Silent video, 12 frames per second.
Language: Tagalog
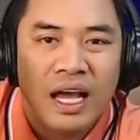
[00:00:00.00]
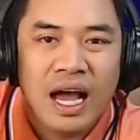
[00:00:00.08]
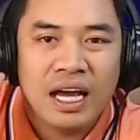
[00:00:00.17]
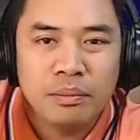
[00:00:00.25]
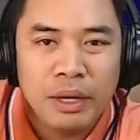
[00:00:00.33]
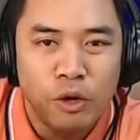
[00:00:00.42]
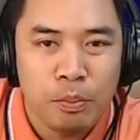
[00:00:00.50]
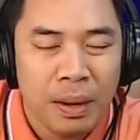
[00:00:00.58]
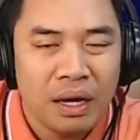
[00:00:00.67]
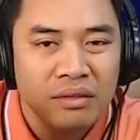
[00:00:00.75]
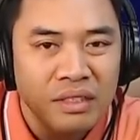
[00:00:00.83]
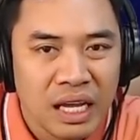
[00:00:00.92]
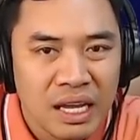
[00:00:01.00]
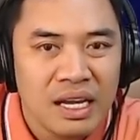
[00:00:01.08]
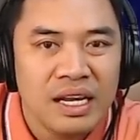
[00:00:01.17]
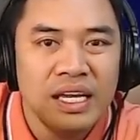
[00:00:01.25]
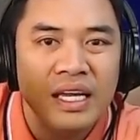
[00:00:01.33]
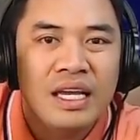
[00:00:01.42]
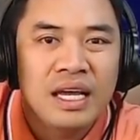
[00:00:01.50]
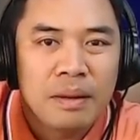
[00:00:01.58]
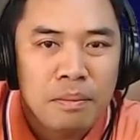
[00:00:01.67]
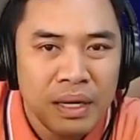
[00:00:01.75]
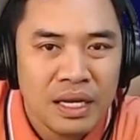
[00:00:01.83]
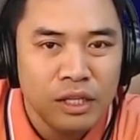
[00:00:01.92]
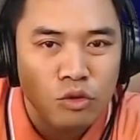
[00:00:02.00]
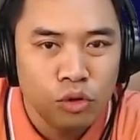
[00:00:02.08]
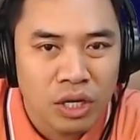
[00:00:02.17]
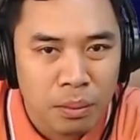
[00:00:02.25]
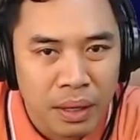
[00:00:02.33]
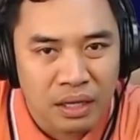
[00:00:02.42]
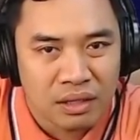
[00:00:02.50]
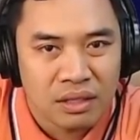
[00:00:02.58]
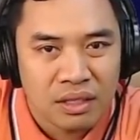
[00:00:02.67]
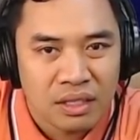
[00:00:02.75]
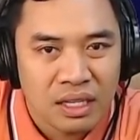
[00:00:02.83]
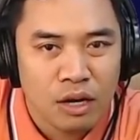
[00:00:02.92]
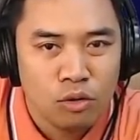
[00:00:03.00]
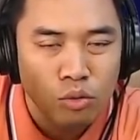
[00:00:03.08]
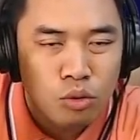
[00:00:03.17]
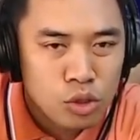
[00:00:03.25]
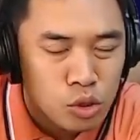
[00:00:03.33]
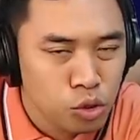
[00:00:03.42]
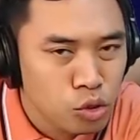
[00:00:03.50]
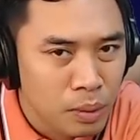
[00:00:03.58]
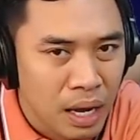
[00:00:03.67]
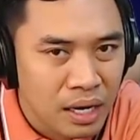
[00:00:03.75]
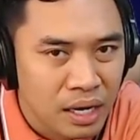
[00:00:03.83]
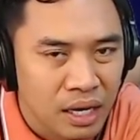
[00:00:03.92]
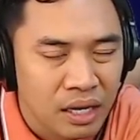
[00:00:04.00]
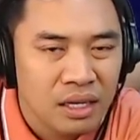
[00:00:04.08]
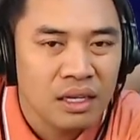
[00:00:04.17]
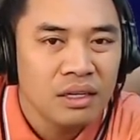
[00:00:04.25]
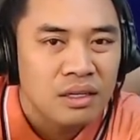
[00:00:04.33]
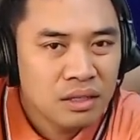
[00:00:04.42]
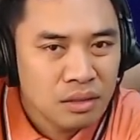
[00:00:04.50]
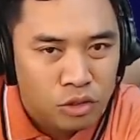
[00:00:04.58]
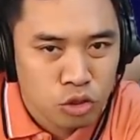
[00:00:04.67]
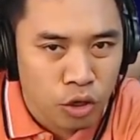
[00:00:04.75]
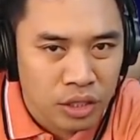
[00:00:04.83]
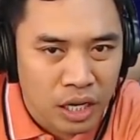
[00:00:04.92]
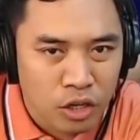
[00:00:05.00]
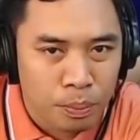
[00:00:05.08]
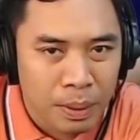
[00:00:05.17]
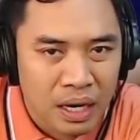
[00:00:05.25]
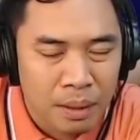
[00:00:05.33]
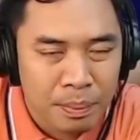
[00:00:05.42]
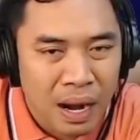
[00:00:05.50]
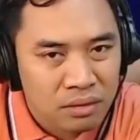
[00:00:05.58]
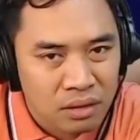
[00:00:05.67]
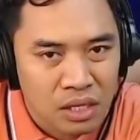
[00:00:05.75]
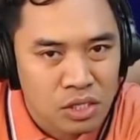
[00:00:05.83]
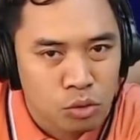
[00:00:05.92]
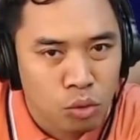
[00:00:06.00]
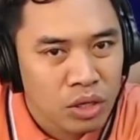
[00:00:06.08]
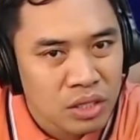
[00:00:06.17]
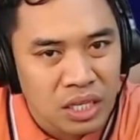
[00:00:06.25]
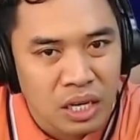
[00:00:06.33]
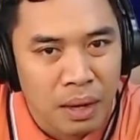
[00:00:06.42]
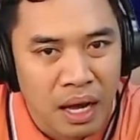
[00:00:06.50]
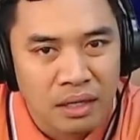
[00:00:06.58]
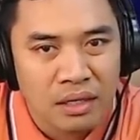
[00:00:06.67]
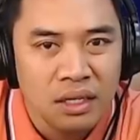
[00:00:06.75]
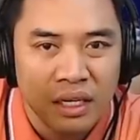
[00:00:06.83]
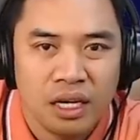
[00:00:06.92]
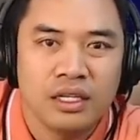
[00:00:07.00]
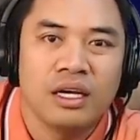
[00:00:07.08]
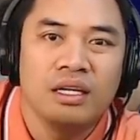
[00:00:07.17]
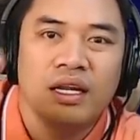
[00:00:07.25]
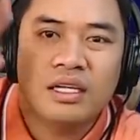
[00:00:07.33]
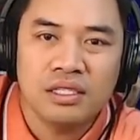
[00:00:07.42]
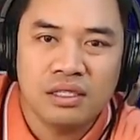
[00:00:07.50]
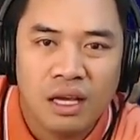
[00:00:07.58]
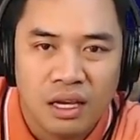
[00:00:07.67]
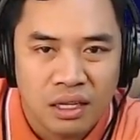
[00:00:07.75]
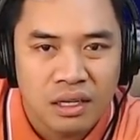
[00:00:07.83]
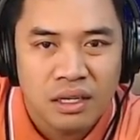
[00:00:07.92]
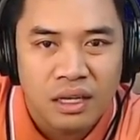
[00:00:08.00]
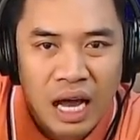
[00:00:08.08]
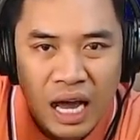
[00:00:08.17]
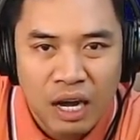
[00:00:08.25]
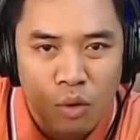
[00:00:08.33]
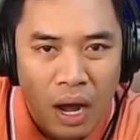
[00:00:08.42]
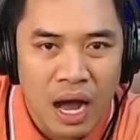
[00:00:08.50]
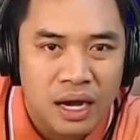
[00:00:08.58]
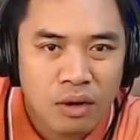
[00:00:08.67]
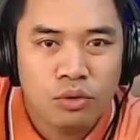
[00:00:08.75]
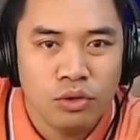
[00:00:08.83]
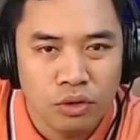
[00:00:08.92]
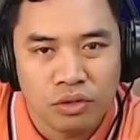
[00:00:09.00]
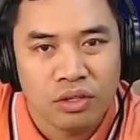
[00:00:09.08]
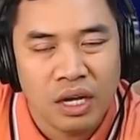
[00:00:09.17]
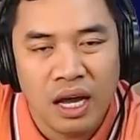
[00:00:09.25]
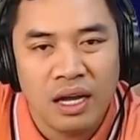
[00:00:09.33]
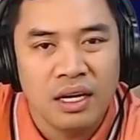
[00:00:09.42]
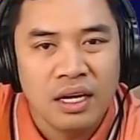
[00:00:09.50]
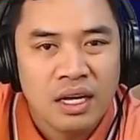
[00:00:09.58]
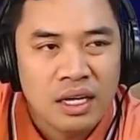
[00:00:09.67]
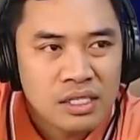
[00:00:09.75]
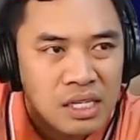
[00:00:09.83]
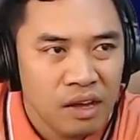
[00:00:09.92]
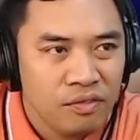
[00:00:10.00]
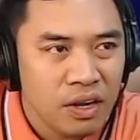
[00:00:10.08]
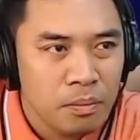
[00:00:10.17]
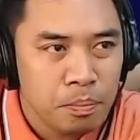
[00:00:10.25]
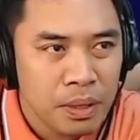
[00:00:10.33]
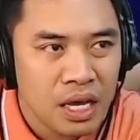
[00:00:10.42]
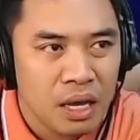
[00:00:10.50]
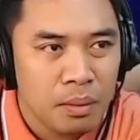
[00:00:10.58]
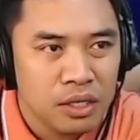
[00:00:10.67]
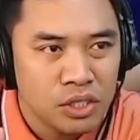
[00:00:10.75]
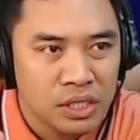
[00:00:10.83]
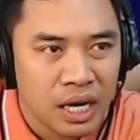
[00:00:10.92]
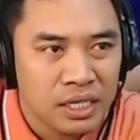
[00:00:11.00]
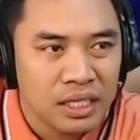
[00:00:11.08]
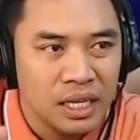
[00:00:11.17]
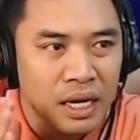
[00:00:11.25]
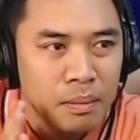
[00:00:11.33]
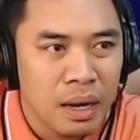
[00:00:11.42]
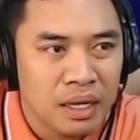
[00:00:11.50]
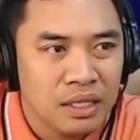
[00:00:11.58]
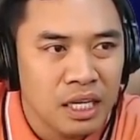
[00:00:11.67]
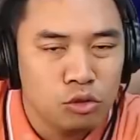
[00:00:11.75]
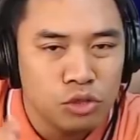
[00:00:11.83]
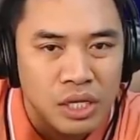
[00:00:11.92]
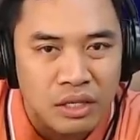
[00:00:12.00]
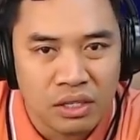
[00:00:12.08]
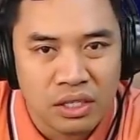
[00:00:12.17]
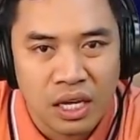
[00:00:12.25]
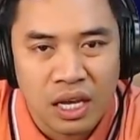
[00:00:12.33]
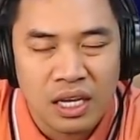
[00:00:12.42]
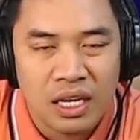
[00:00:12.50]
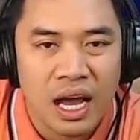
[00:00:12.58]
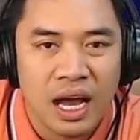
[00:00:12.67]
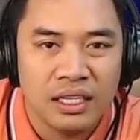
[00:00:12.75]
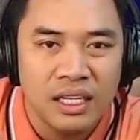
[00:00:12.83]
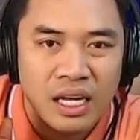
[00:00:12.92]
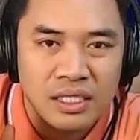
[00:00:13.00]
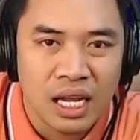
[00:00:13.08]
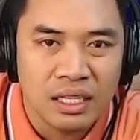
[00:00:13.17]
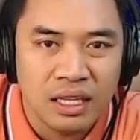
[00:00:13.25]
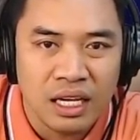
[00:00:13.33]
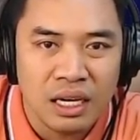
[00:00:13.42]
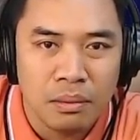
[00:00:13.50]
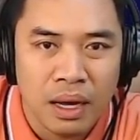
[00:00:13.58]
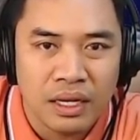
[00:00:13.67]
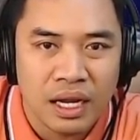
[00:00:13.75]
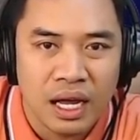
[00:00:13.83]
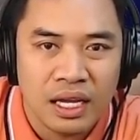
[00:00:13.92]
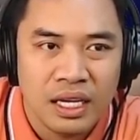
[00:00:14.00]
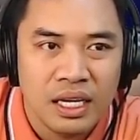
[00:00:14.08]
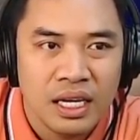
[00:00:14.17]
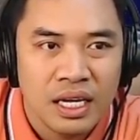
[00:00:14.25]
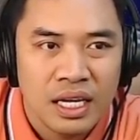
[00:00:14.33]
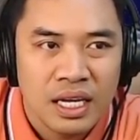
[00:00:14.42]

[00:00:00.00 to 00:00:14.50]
At meron pang daily mini tournament na kung gusto niyo sumali, join kayo para practice. Kung hindi naman, eh, next day. Araw-araw yon ha? 7 p.m. ang start ng Monday to Saturday at ang Sunday naman ay